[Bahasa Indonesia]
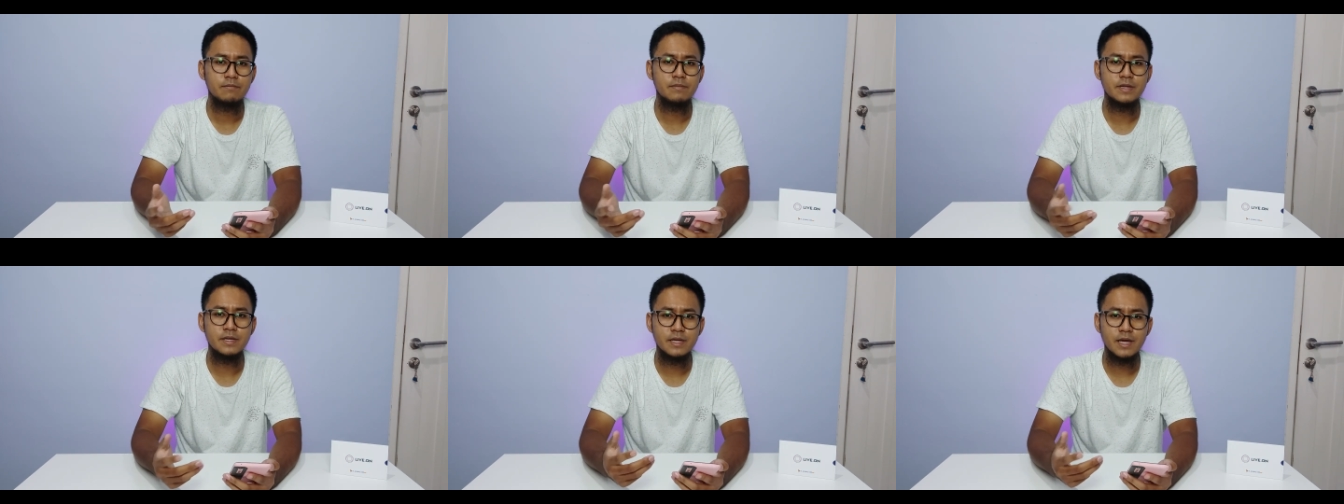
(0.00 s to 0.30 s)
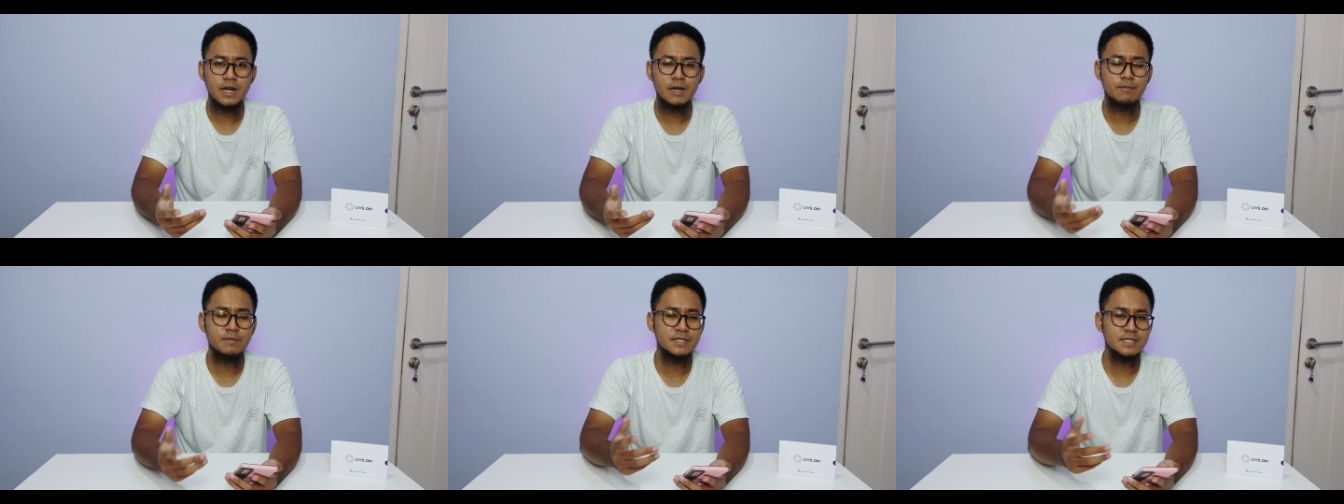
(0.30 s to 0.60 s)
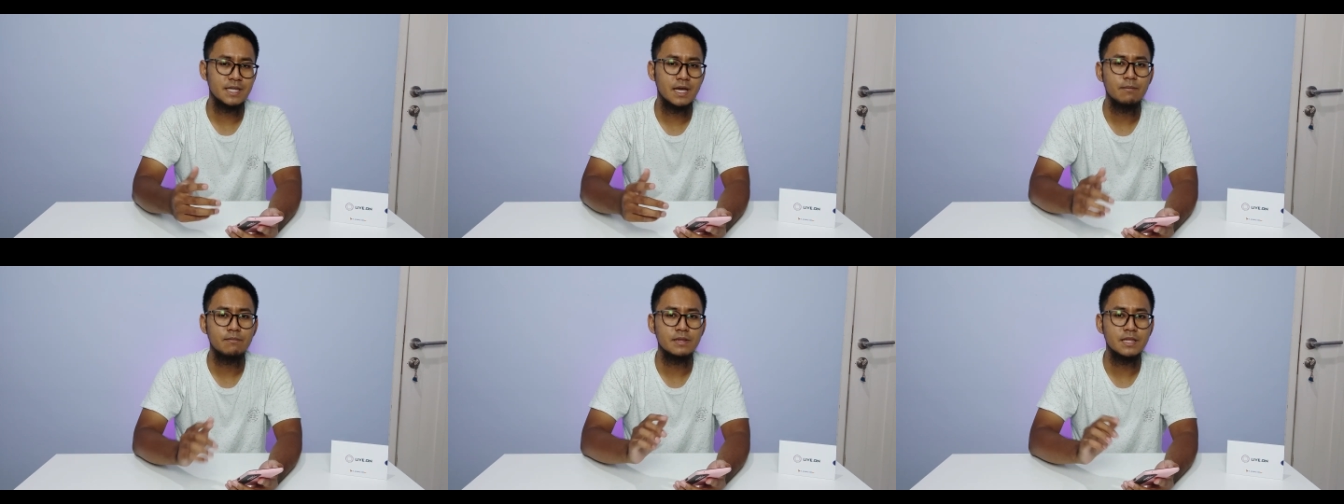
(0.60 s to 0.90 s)
biar
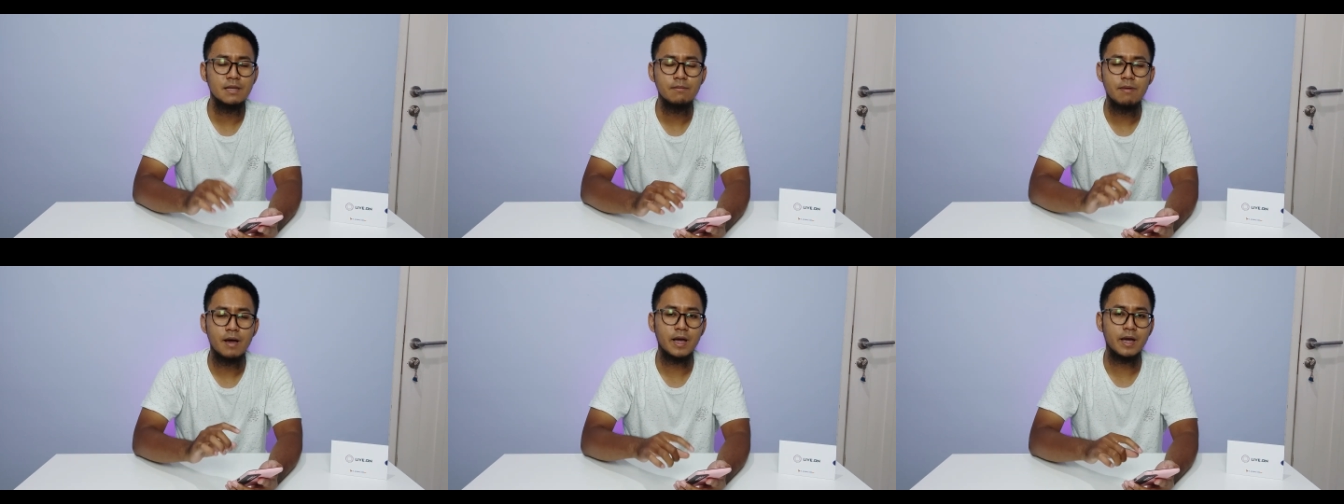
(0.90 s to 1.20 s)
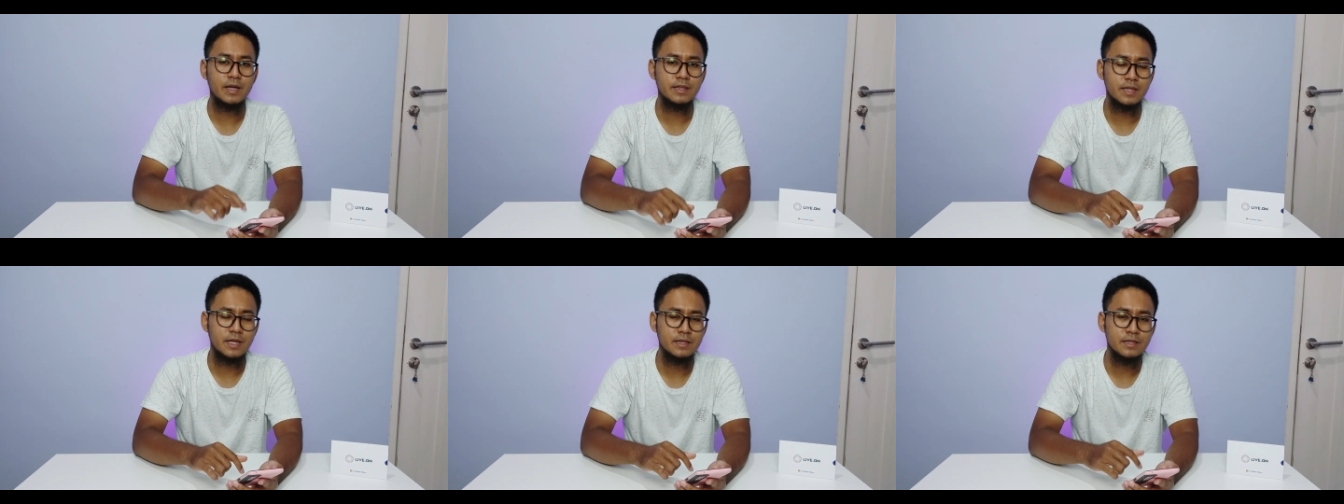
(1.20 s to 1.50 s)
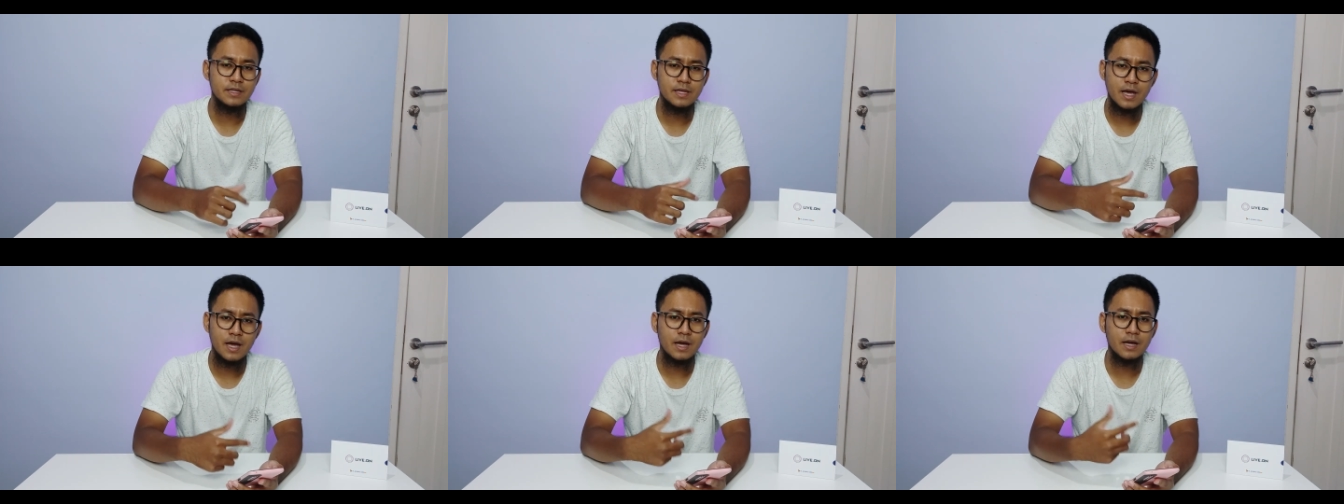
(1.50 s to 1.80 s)
bisa beli
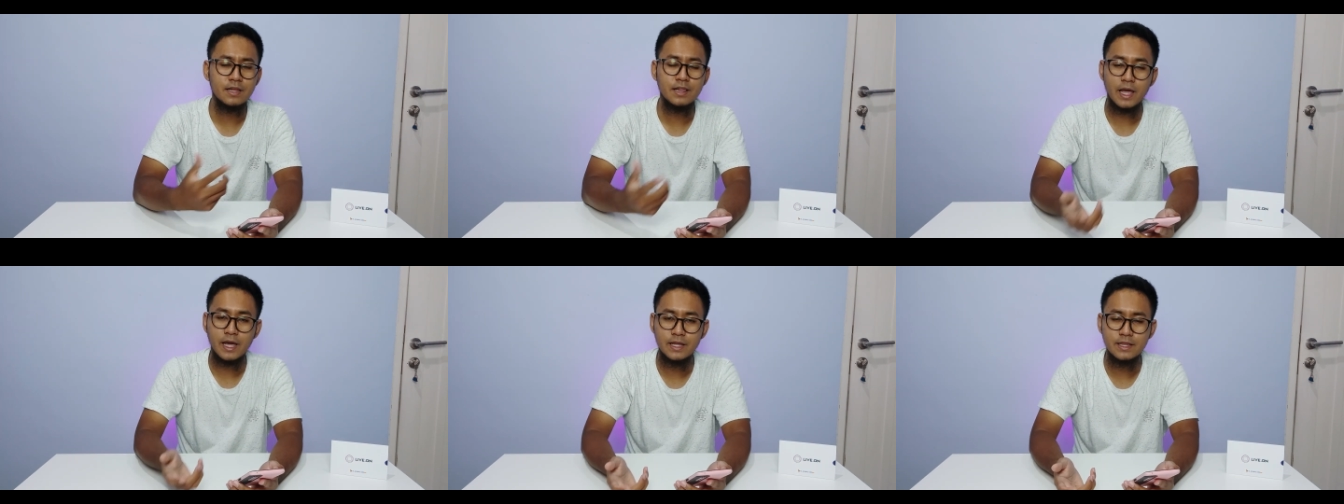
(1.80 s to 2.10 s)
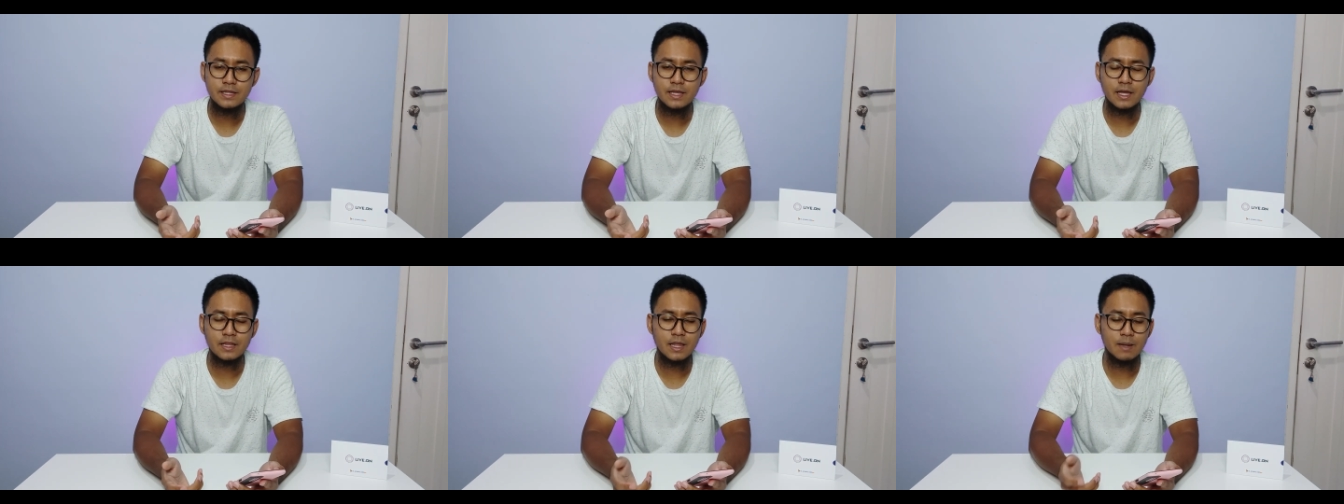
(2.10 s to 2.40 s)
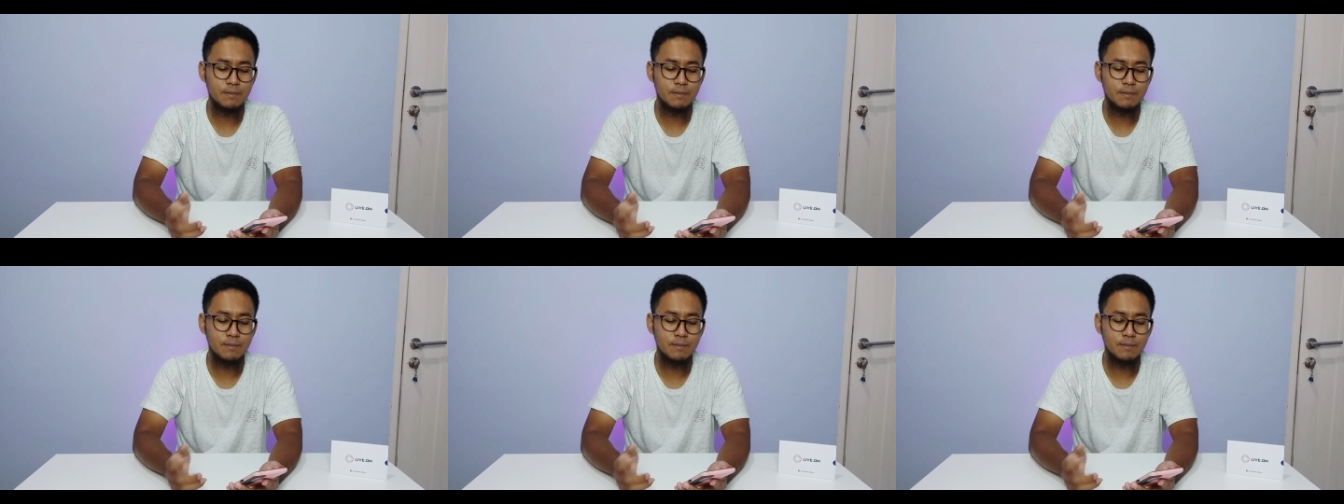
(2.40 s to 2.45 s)
paketan yang lainnya.